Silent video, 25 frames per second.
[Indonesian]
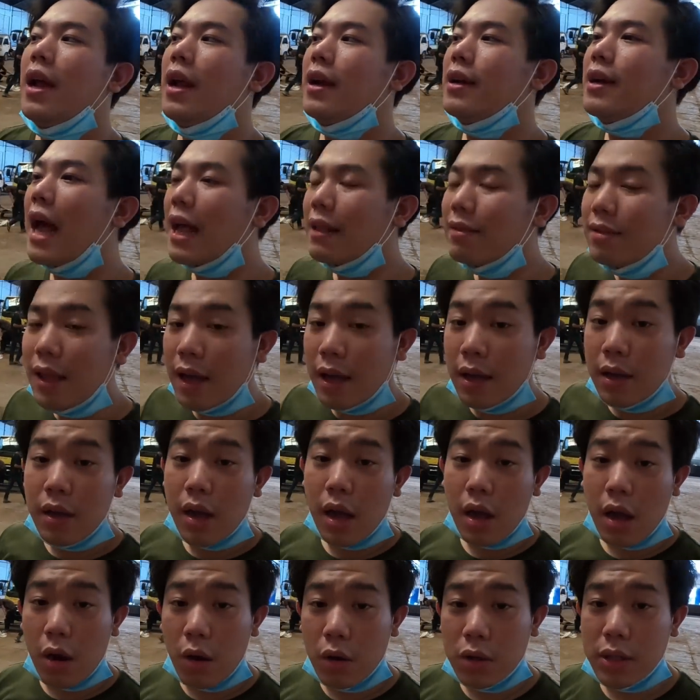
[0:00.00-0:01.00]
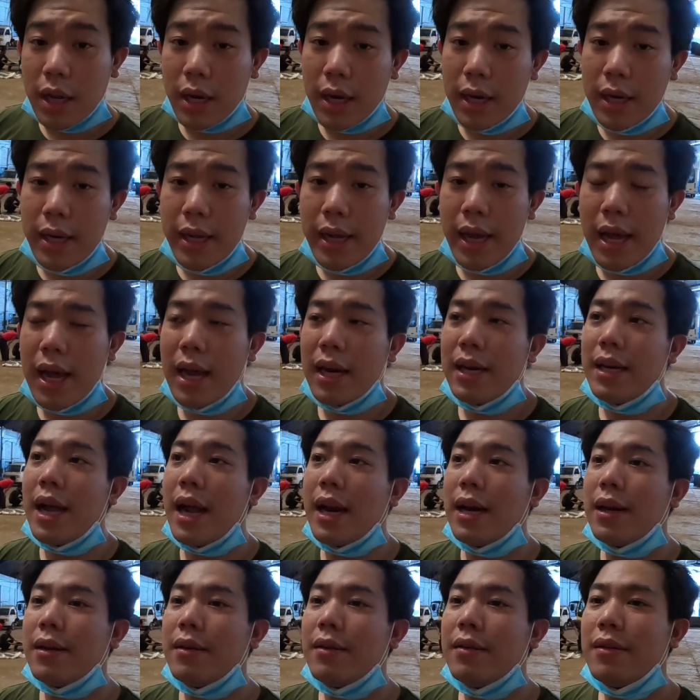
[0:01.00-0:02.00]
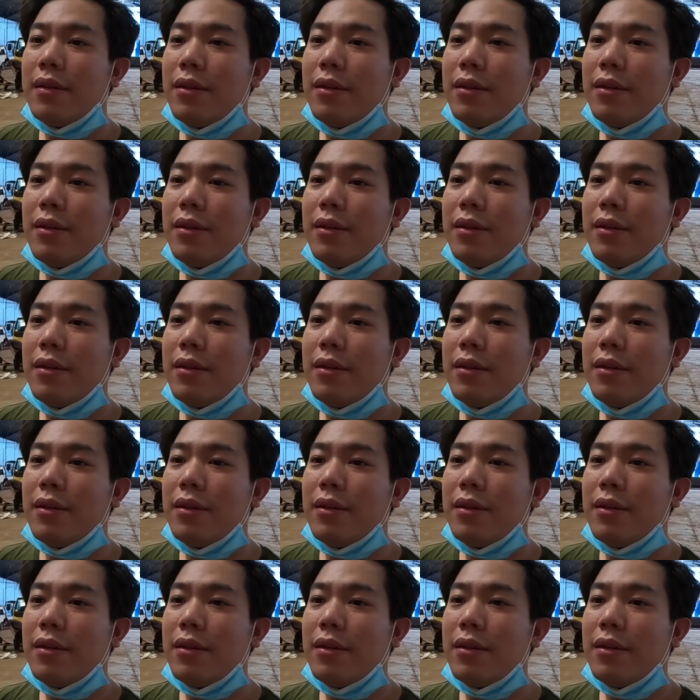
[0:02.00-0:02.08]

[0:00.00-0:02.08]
datang ke karoseri dia dan